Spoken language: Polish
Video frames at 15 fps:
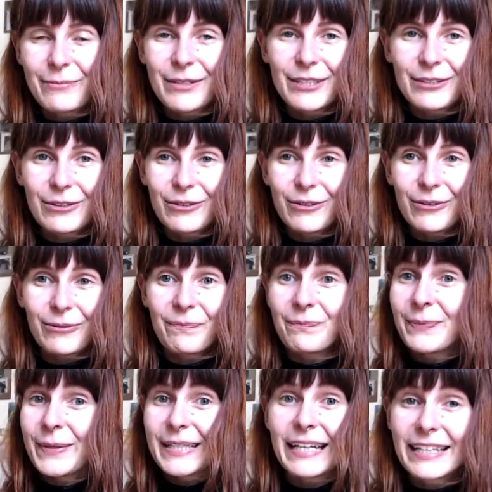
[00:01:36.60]
do
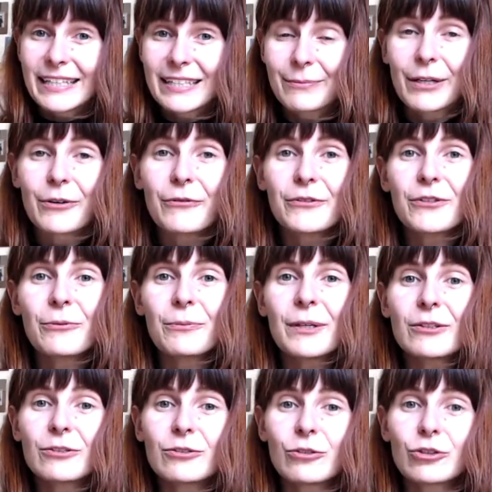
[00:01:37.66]
pytania samego w sobie,
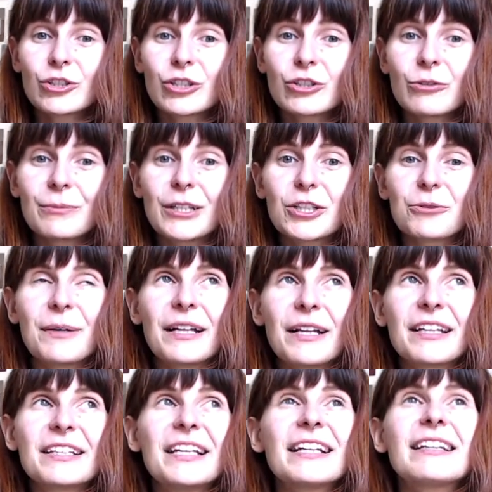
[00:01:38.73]
to to, że Tomasz
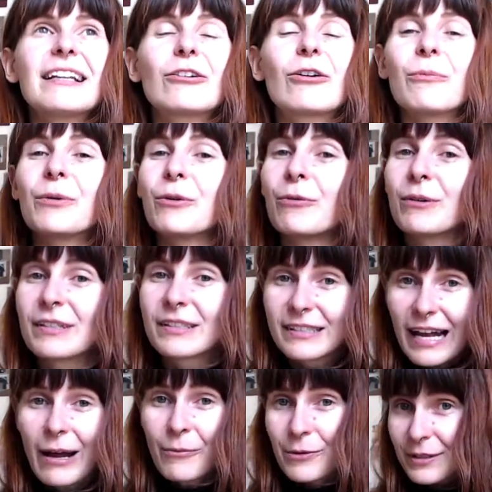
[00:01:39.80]
Mann nie tylko był
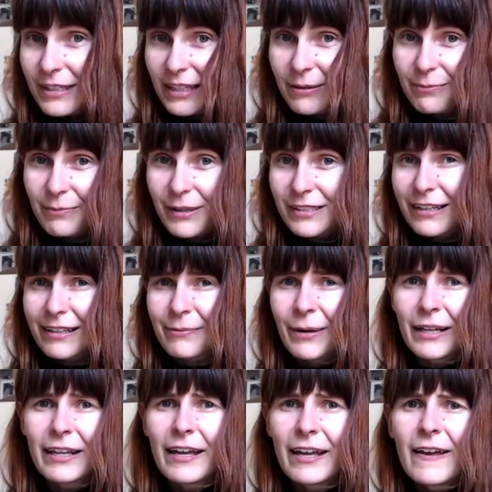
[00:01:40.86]
sam uznanym pisarzem,
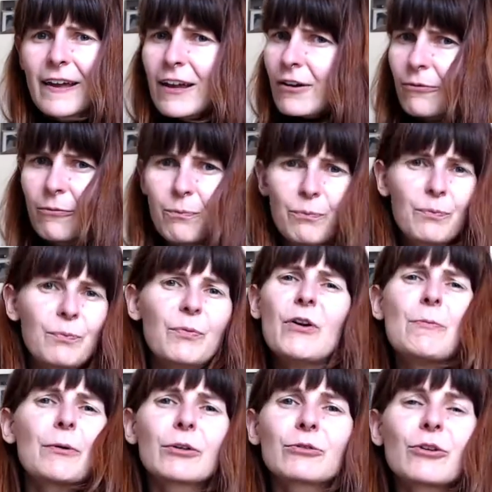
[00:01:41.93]
ale
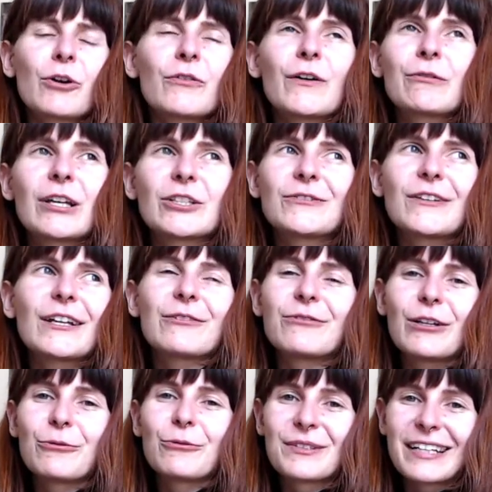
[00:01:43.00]
wyprodukował na świat
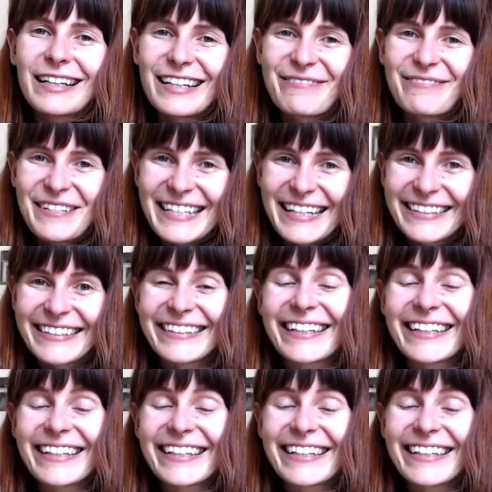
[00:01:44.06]
wielu uznanych pisarzy.